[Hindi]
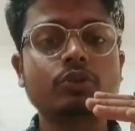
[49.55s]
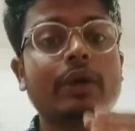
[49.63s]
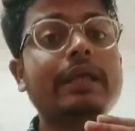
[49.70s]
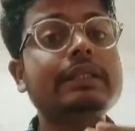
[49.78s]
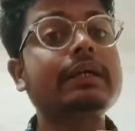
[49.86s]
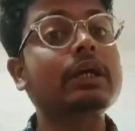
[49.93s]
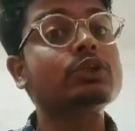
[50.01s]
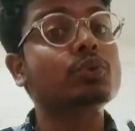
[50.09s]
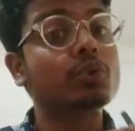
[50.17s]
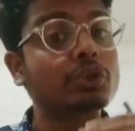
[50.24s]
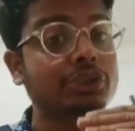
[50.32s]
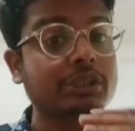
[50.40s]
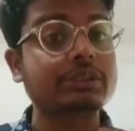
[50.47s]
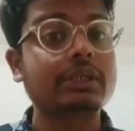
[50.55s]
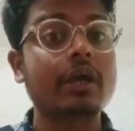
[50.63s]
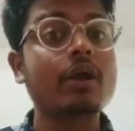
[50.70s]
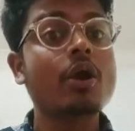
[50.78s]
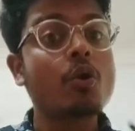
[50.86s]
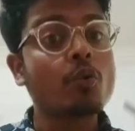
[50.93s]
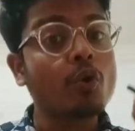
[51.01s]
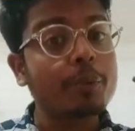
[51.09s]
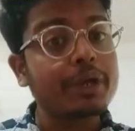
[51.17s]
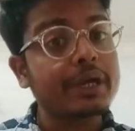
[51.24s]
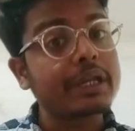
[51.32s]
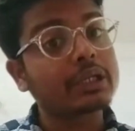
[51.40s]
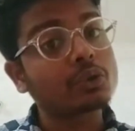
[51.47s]
ट्वेल्थ का जो क्वेश्चन है वो भी
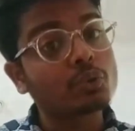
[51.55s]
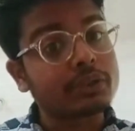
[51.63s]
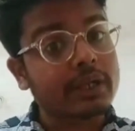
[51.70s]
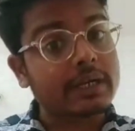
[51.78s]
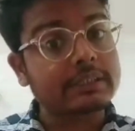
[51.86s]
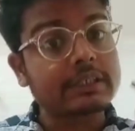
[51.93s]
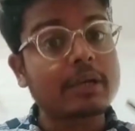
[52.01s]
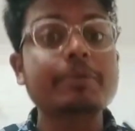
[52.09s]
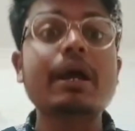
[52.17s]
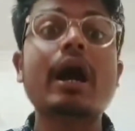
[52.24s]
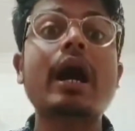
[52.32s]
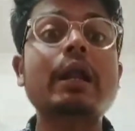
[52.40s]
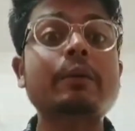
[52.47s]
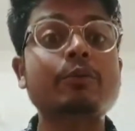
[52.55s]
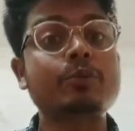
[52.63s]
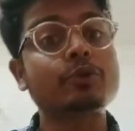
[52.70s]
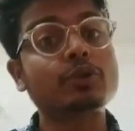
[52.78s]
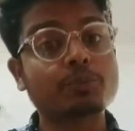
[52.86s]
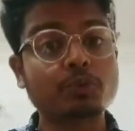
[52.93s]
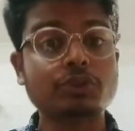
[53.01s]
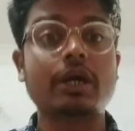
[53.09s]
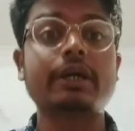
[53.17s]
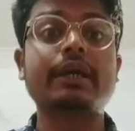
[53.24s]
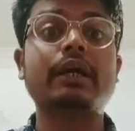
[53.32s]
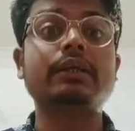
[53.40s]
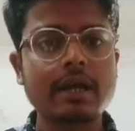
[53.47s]
इंक्लूड कर दिए हैं बिहार बोर्ड में जो पूछा
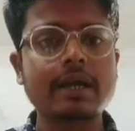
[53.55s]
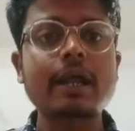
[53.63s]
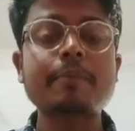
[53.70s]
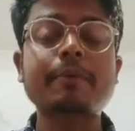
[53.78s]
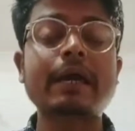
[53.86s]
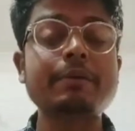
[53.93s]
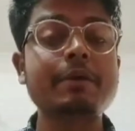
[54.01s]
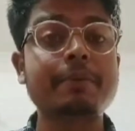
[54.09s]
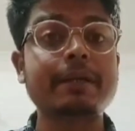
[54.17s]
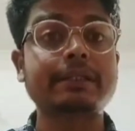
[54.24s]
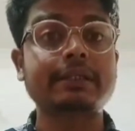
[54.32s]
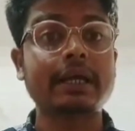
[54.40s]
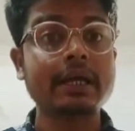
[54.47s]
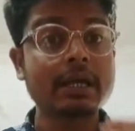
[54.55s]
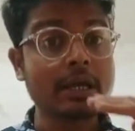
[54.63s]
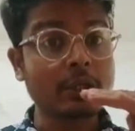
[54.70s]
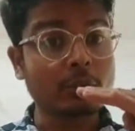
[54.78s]
गया था अगर आप कहीं भी पढ़ते हैं